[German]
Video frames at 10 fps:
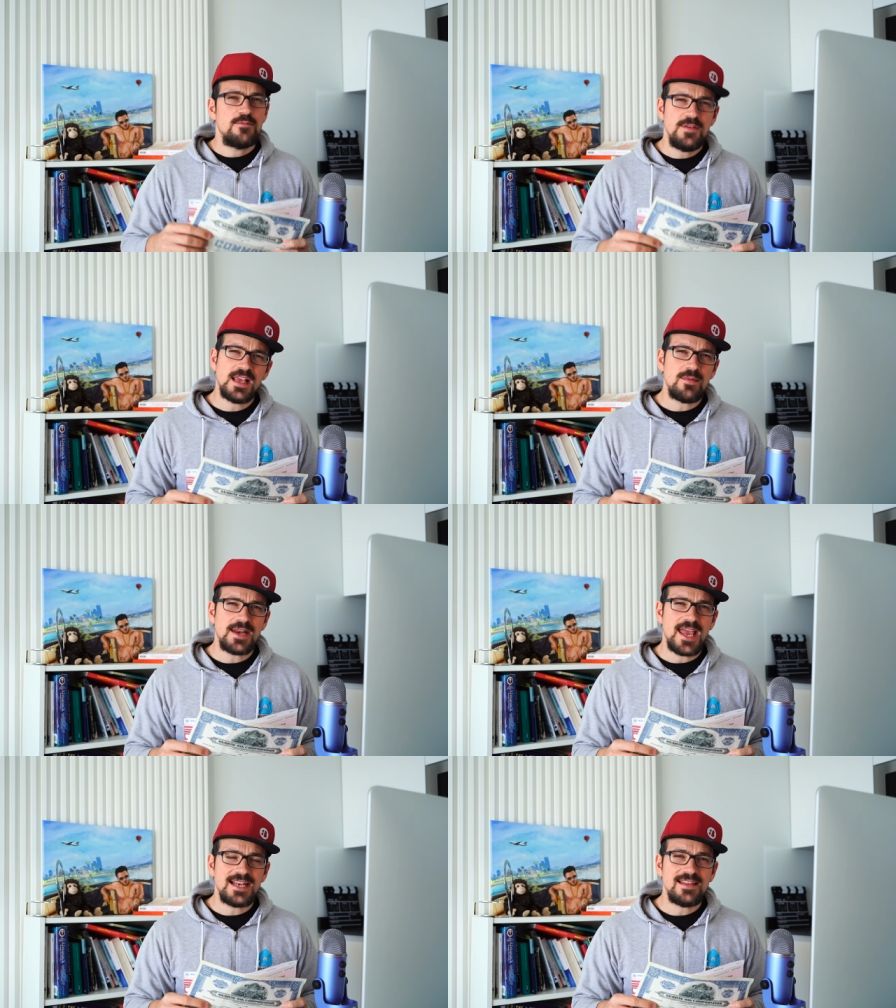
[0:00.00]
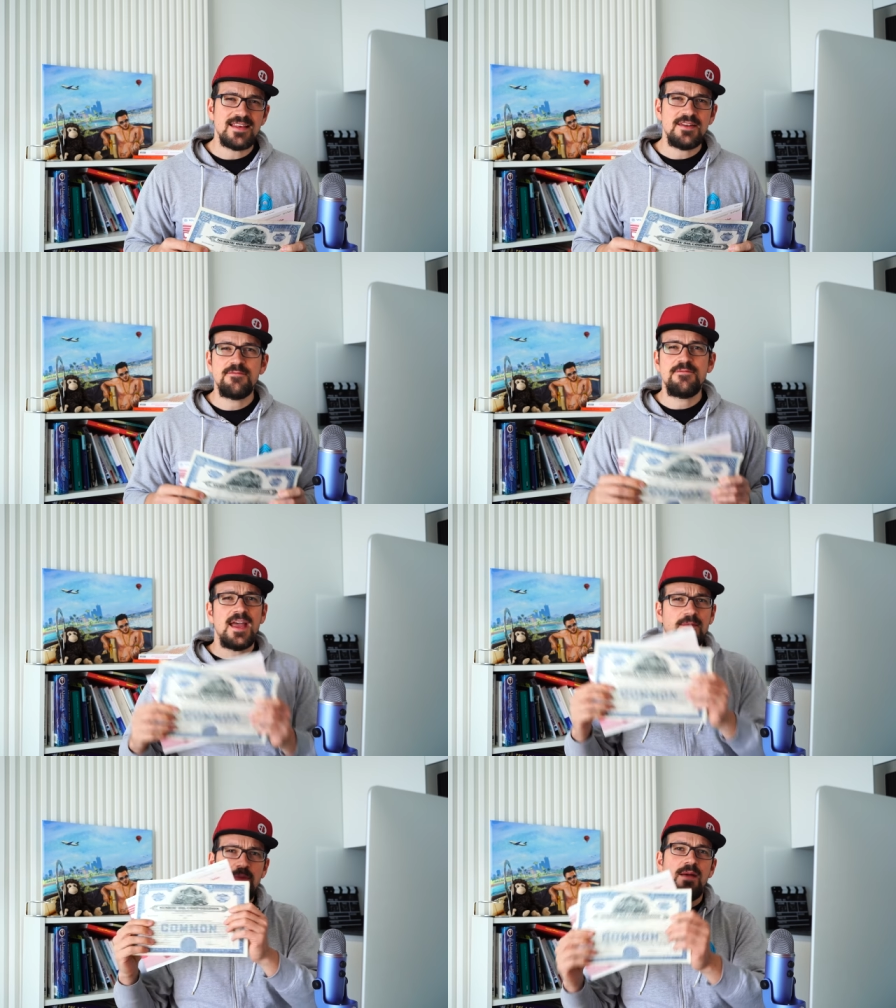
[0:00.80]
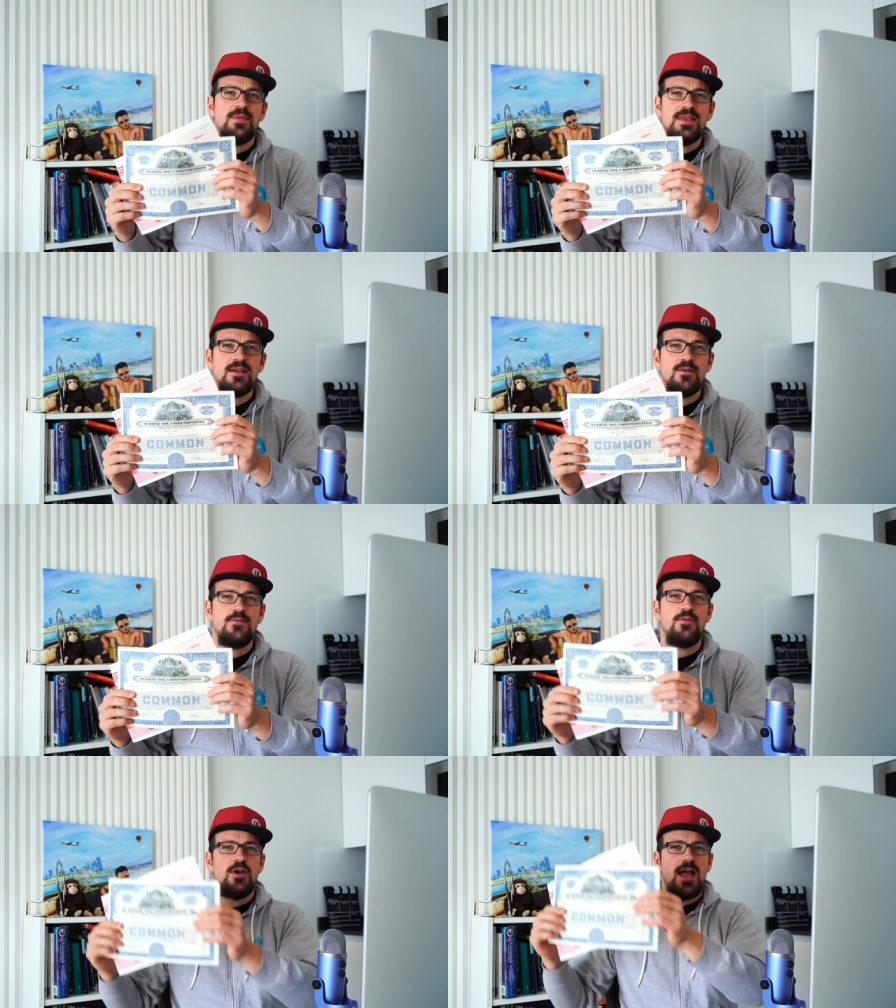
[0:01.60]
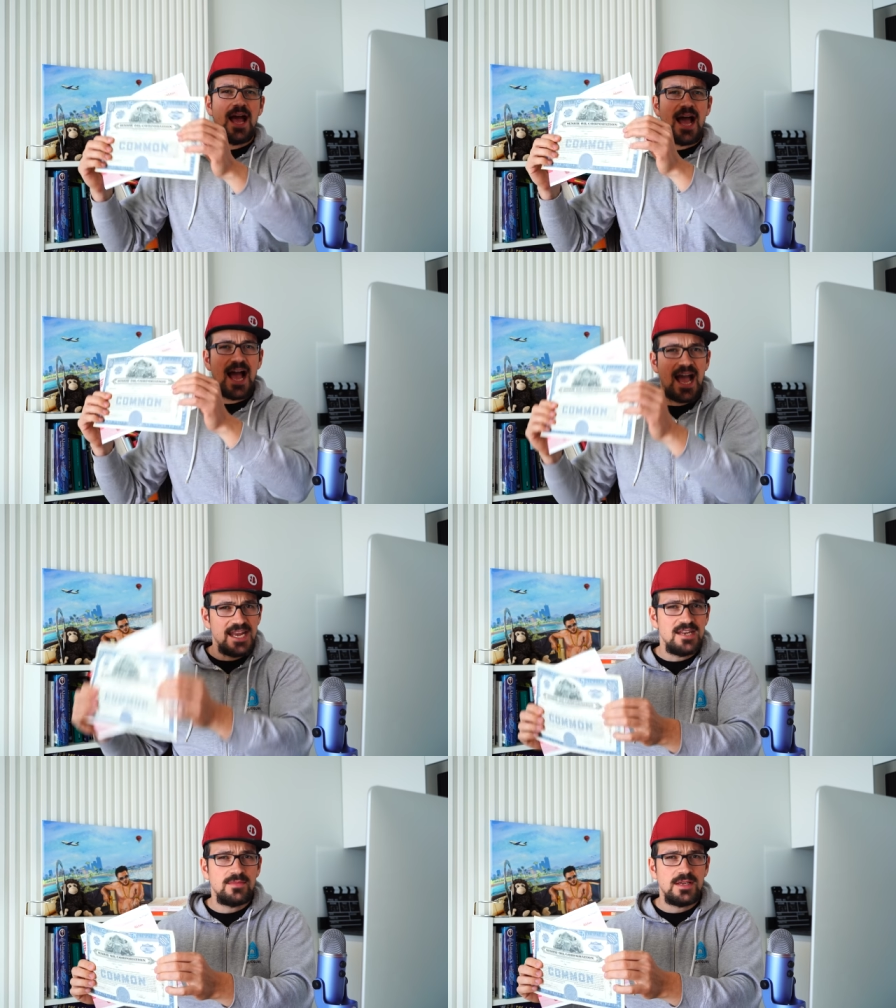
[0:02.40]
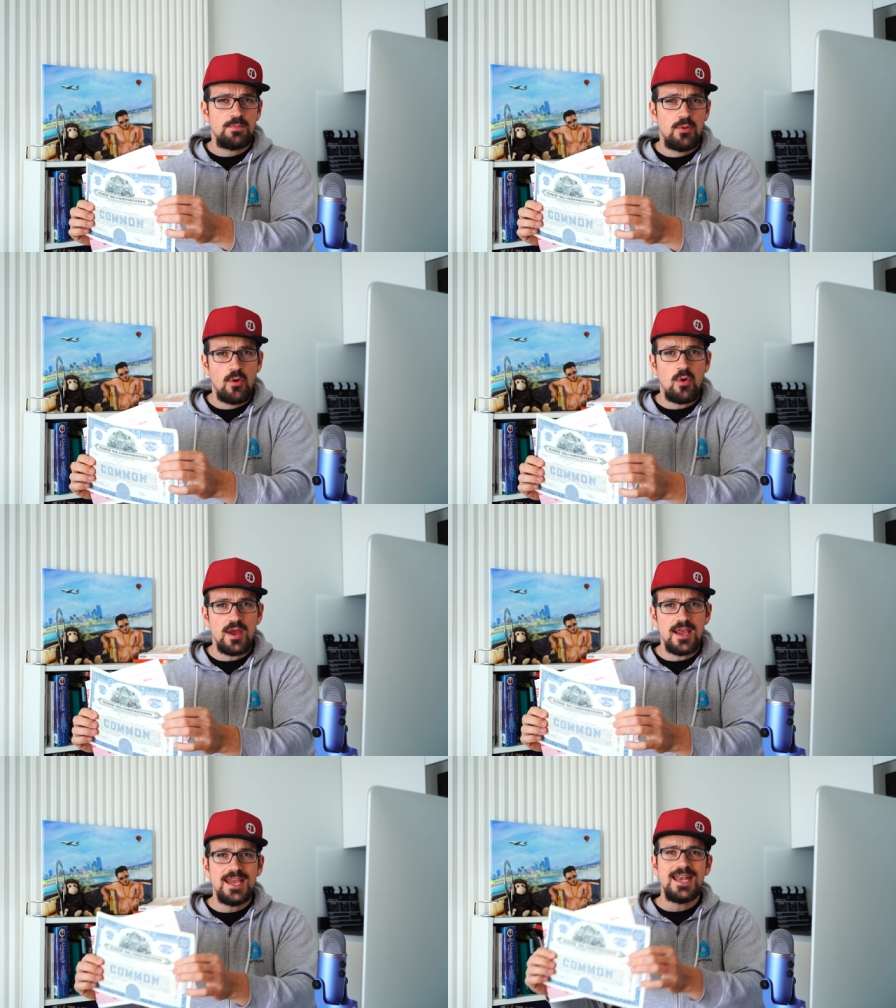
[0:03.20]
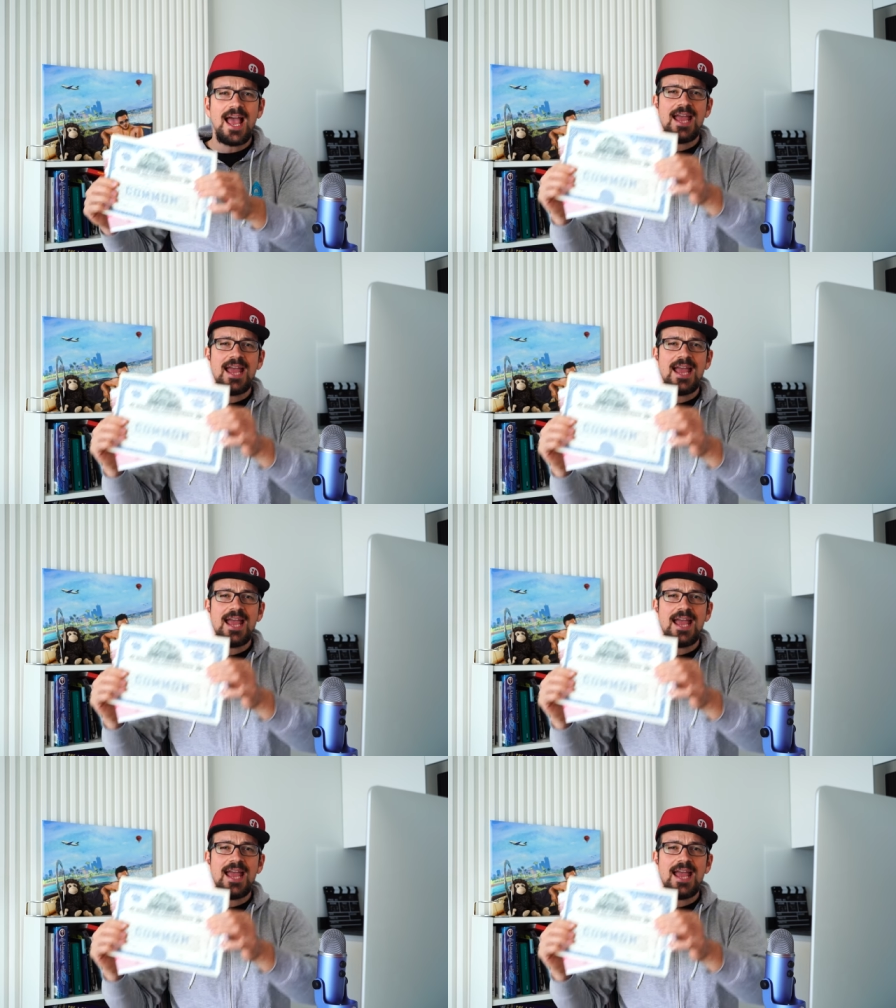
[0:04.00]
Wie kann man eigentlich seine Wertpapiere von einem Depot in